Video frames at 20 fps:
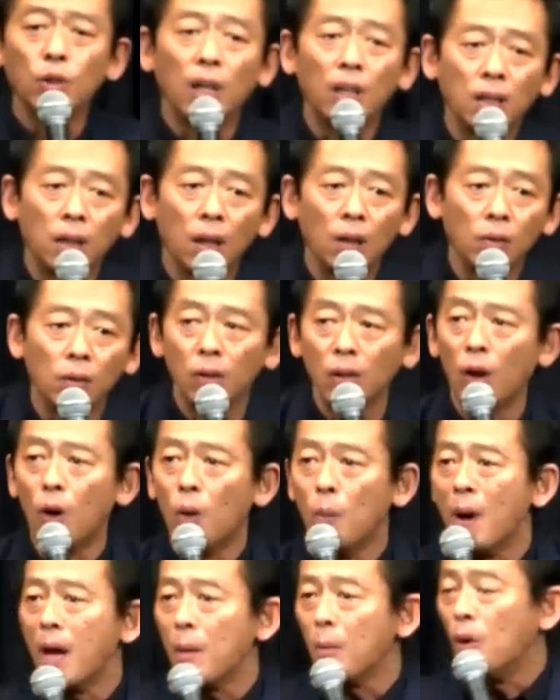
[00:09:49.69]
ていってるってな、
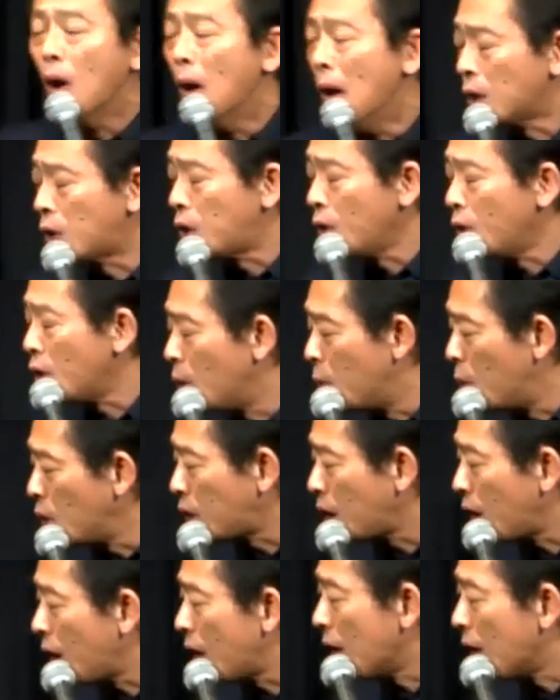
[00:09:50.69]
お前も給料持
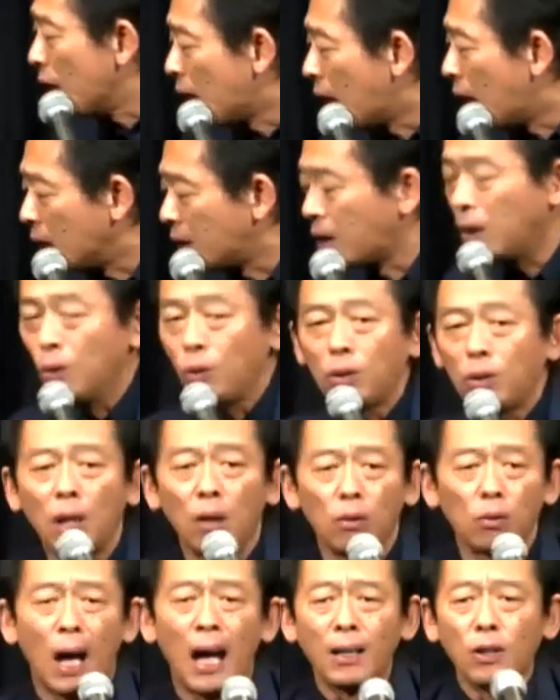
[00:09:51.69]
てるやないかって言っ
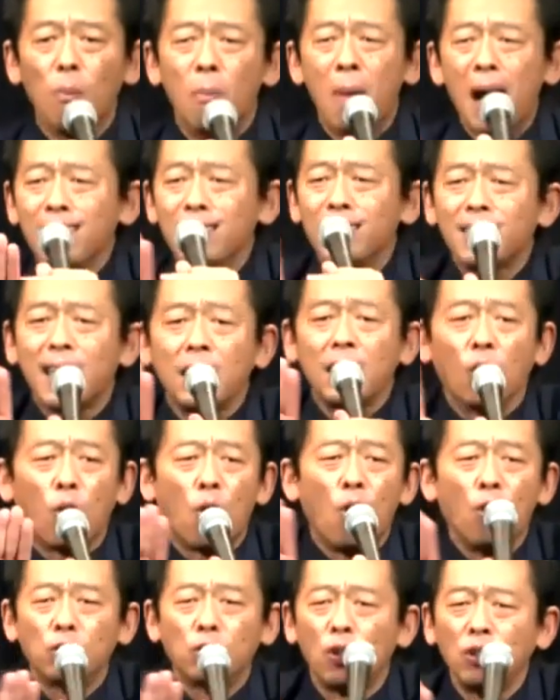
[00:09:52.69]
てる、あの漫才の
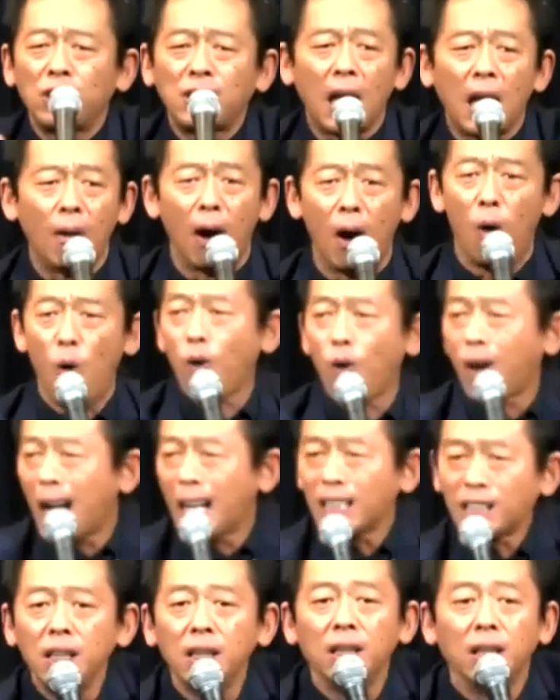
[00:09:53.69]
構造自体はお
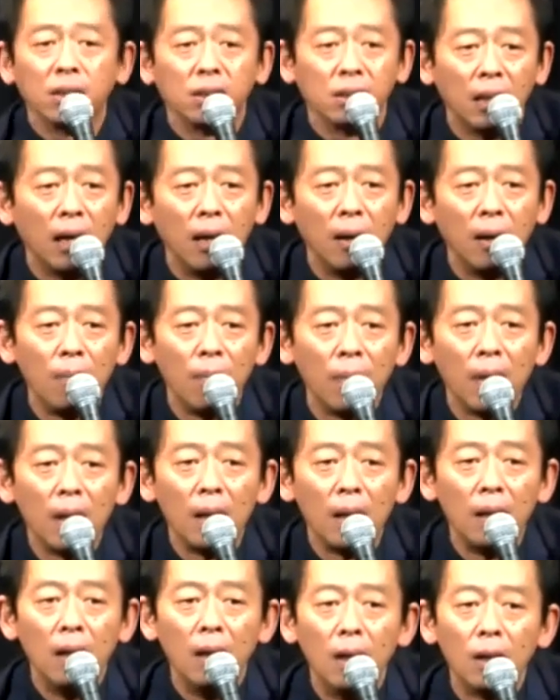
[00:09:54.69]
かしいんですね。
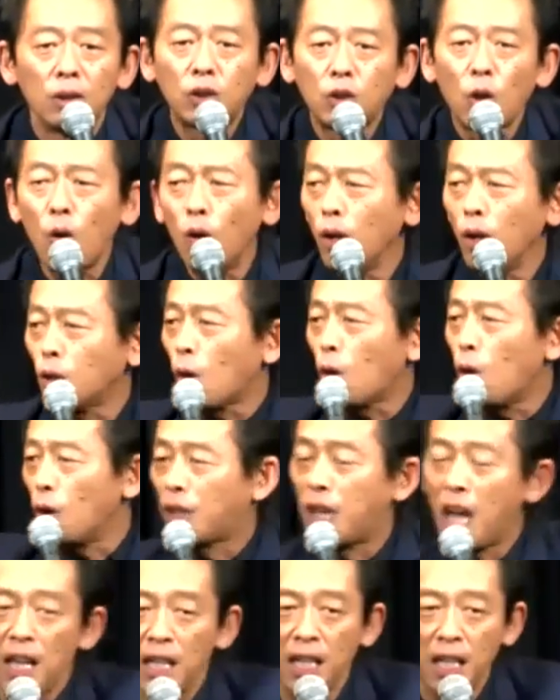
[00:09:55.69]
そこのとこ
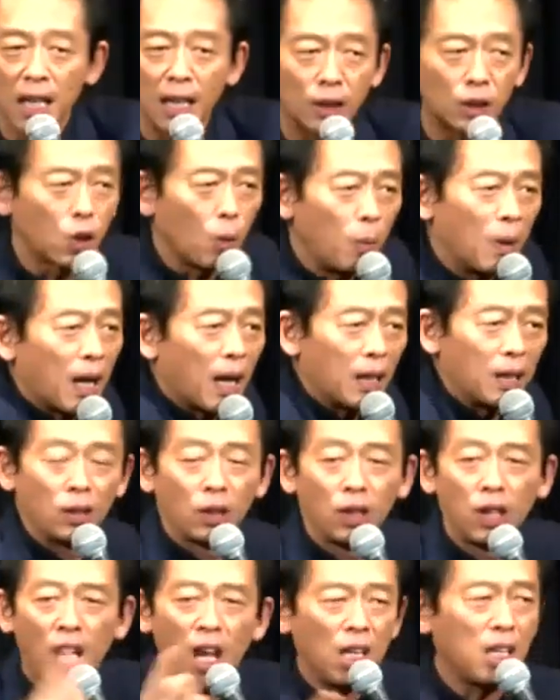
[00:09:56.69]
芸人が突っ込まなかっ
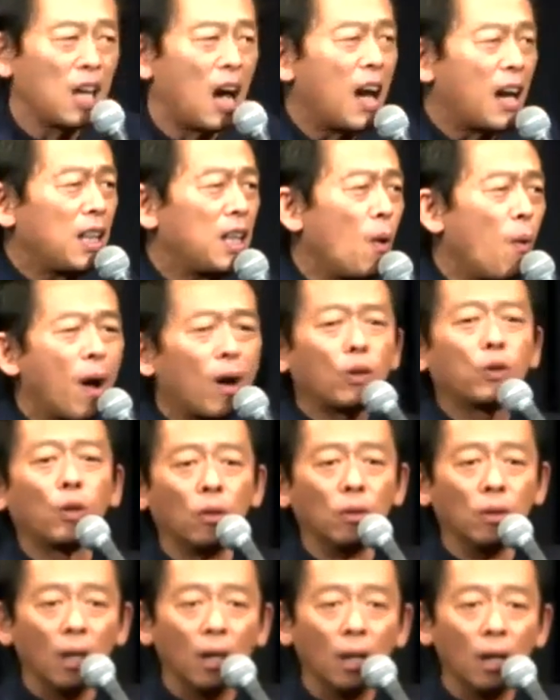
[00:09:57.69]
た芸人あれで笑っ
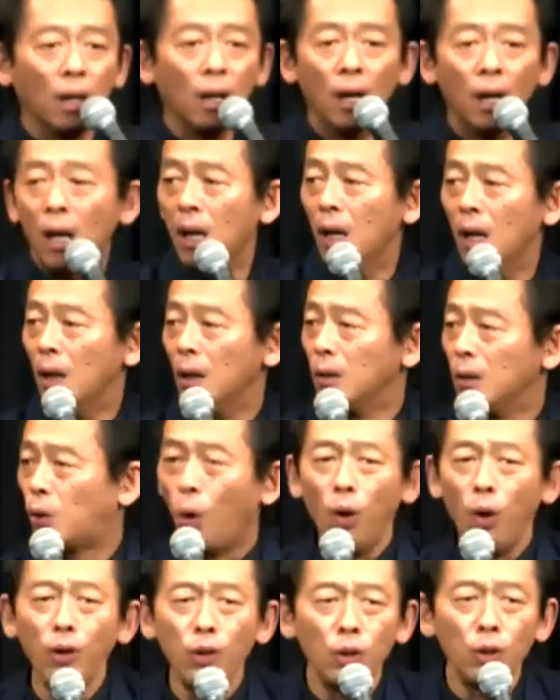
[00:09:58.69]
とんねん。
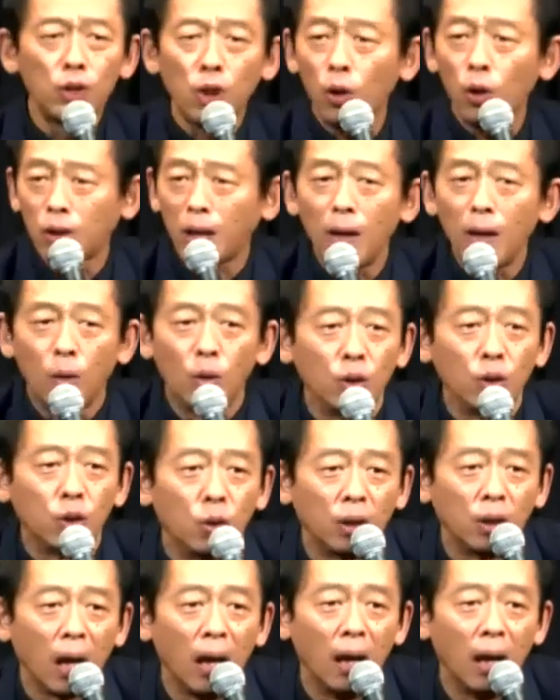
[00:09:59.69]
どういう状態この
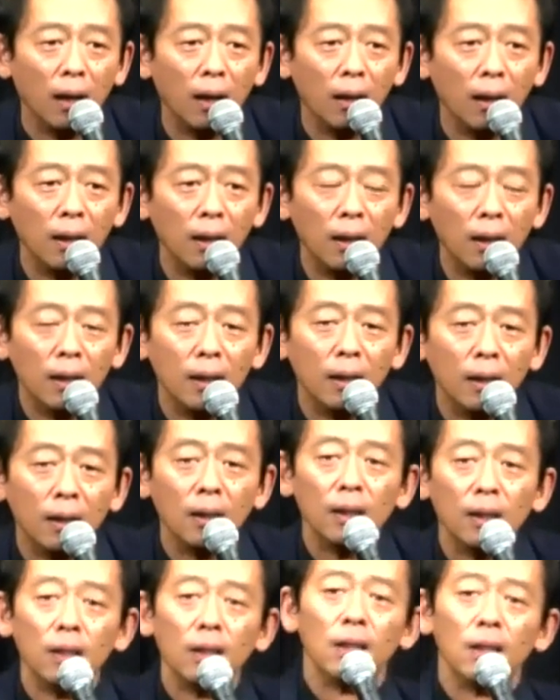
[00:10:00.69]
状態。
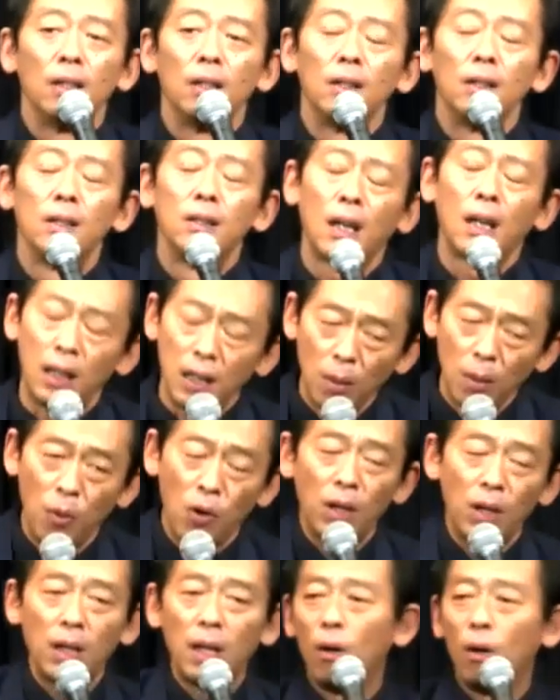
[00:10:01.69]
だからね、
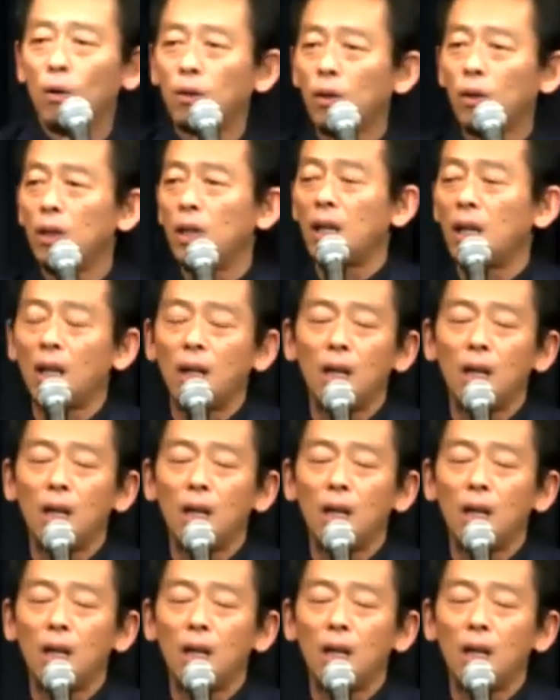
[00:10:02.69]
僕はね、本当に